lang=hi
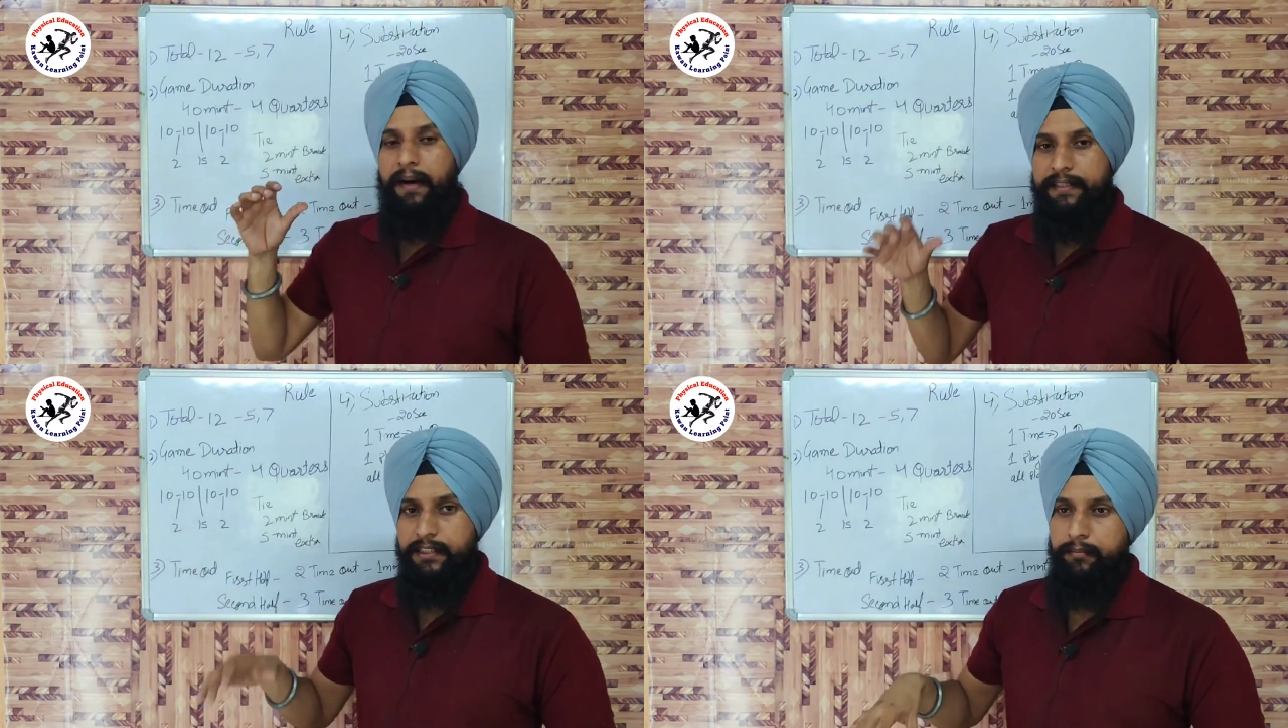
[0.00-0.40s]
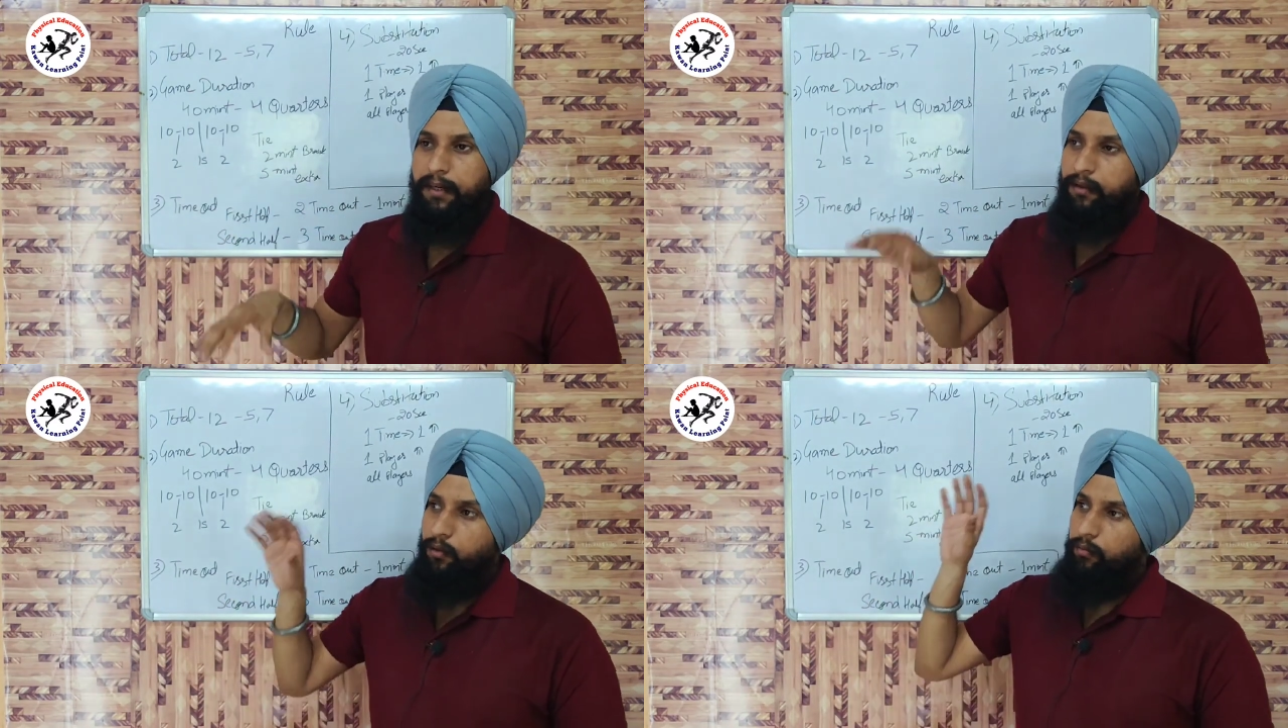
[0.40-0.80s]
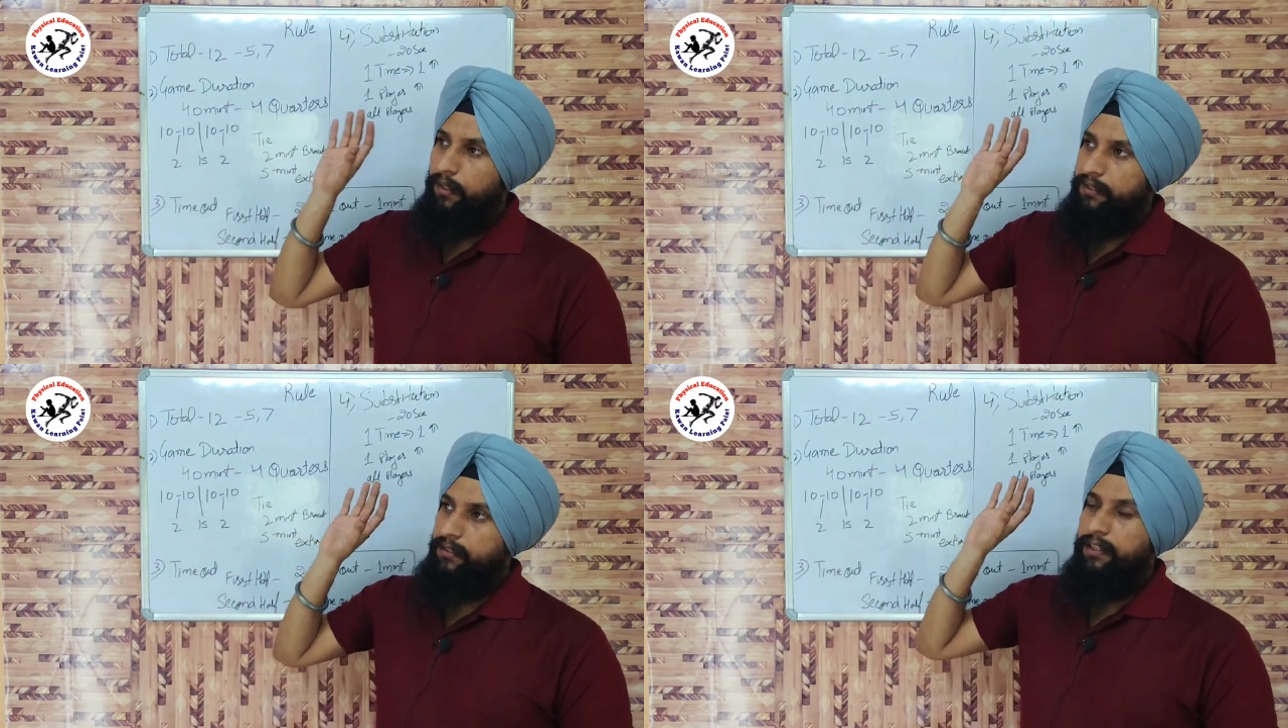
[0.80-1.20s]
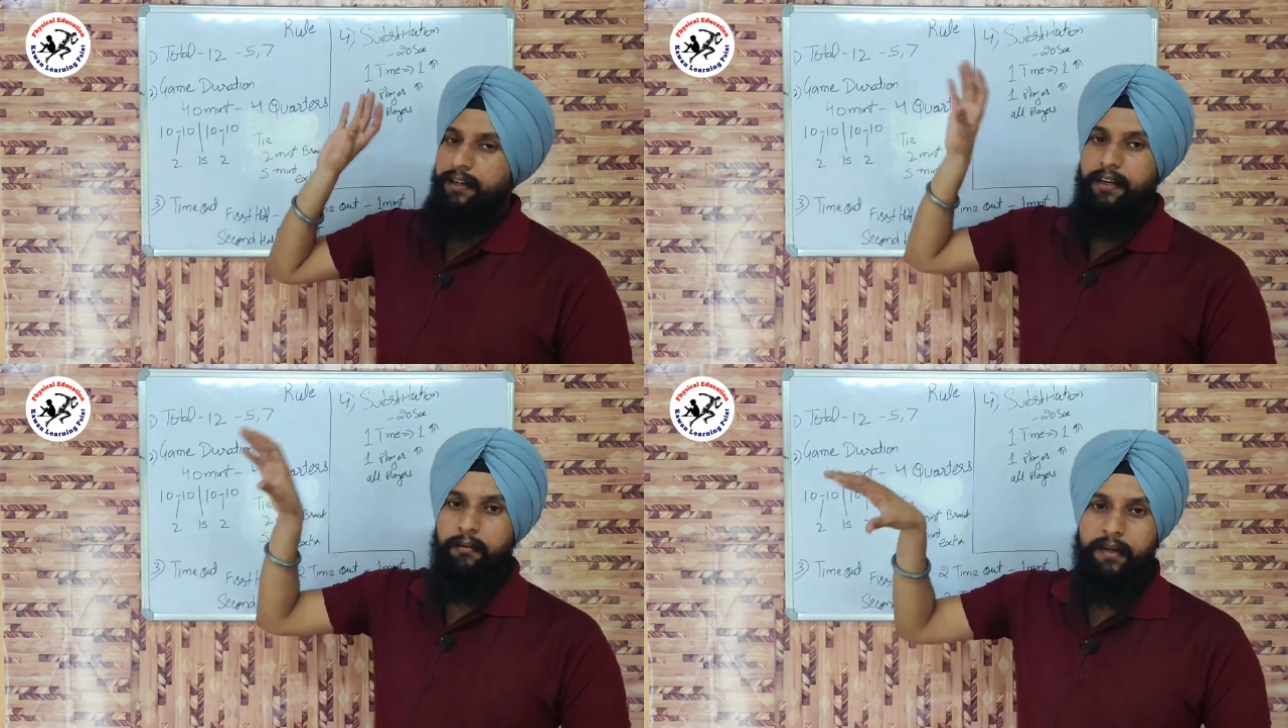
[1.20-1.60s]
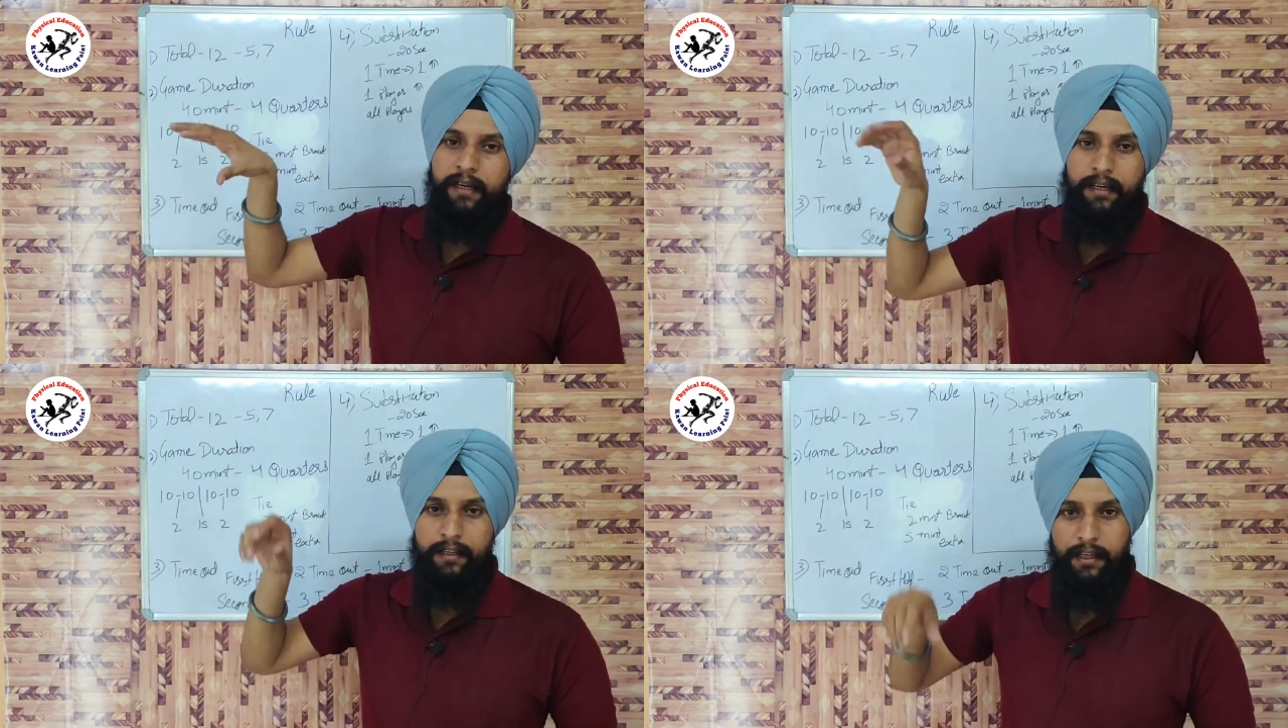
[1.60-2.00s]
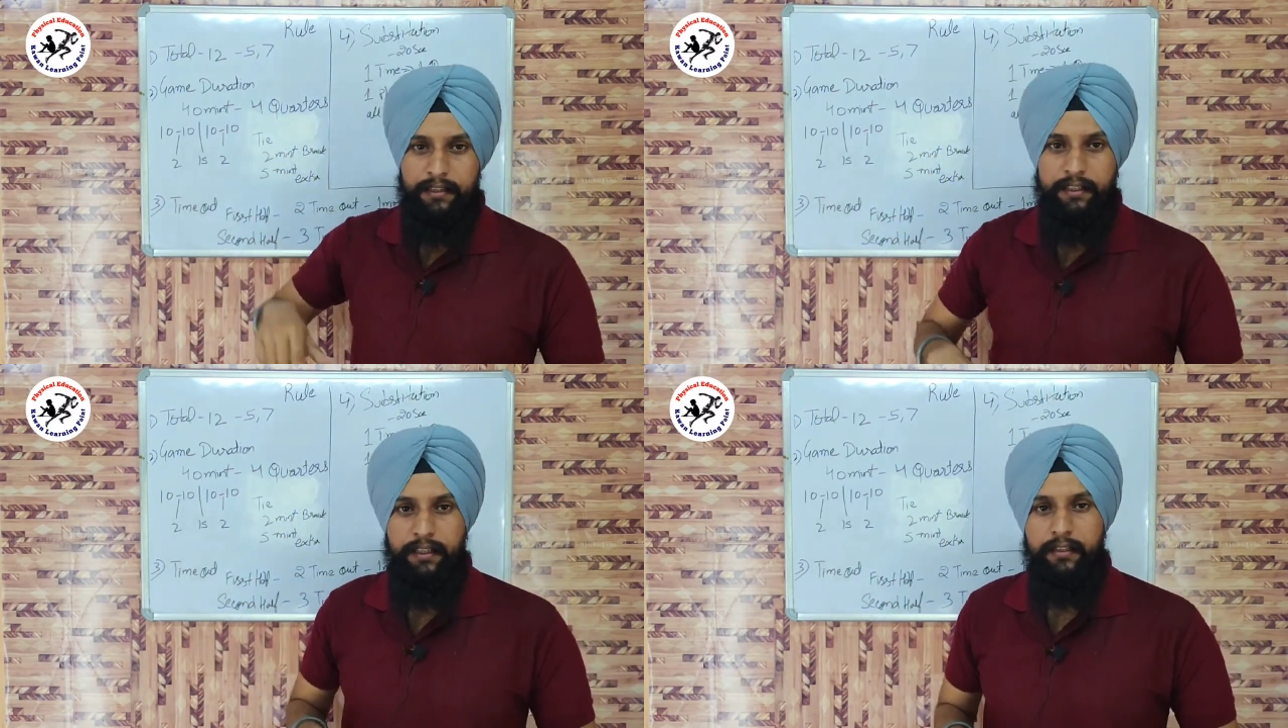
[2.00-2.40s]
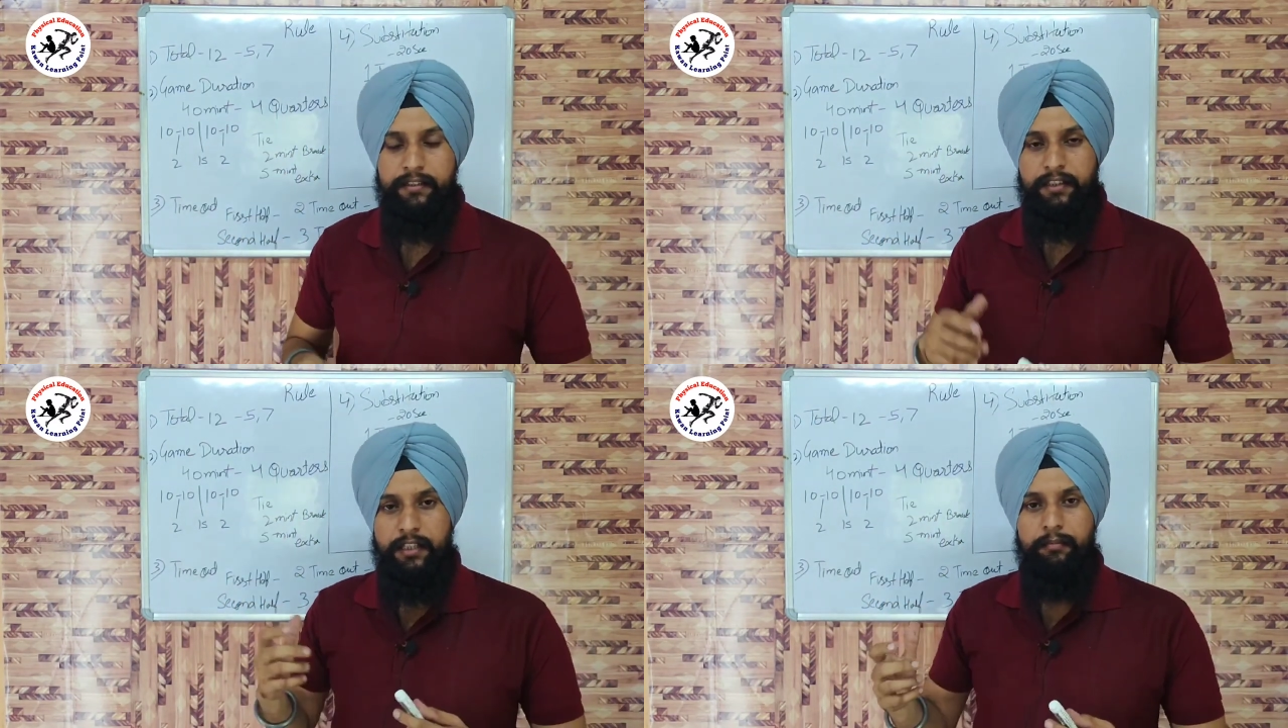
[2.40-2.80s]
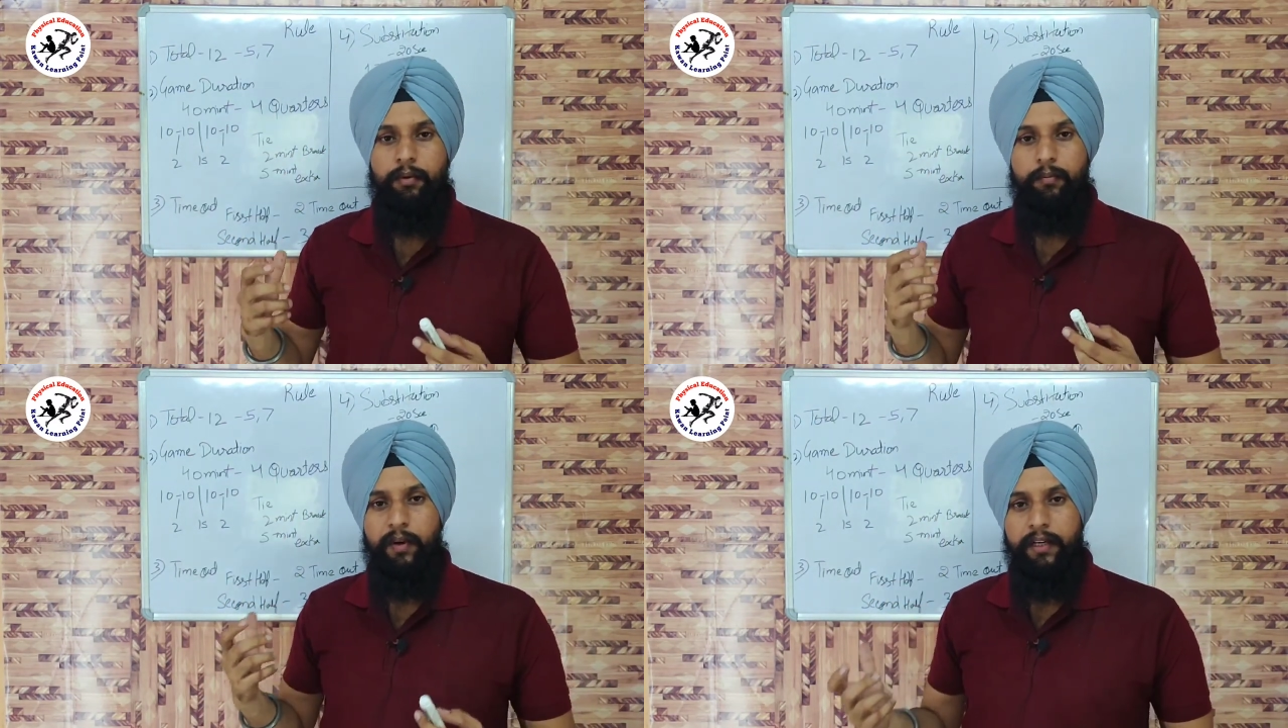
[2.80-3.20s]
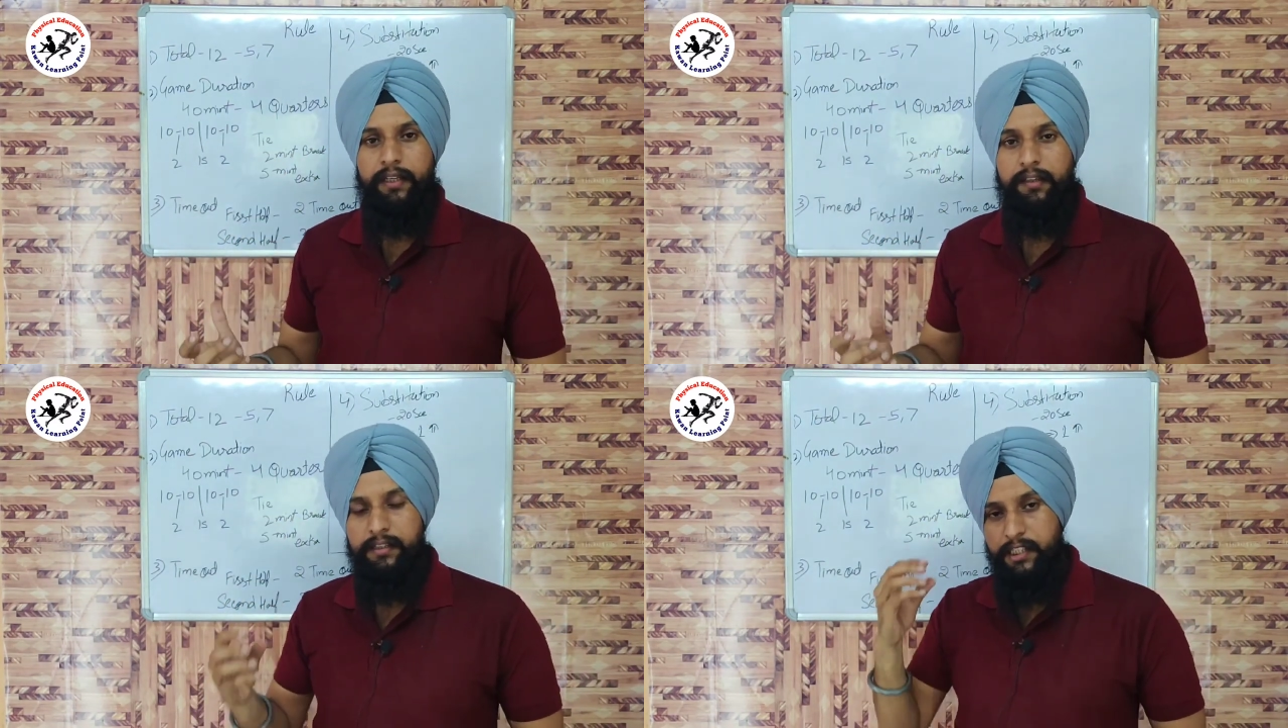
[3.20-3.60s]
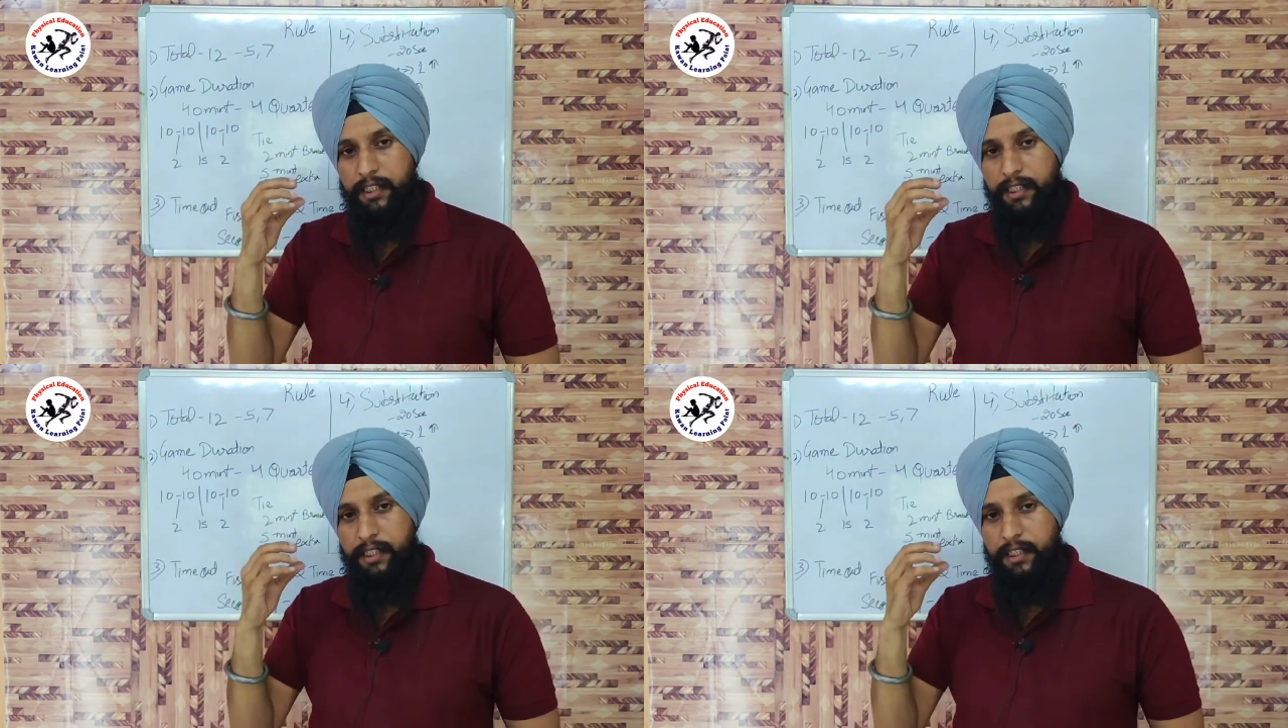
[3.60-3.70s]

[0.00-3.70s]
बास्केट बॉल को बास्केट रिंग में अगर डालती है जितने वो पॉइंट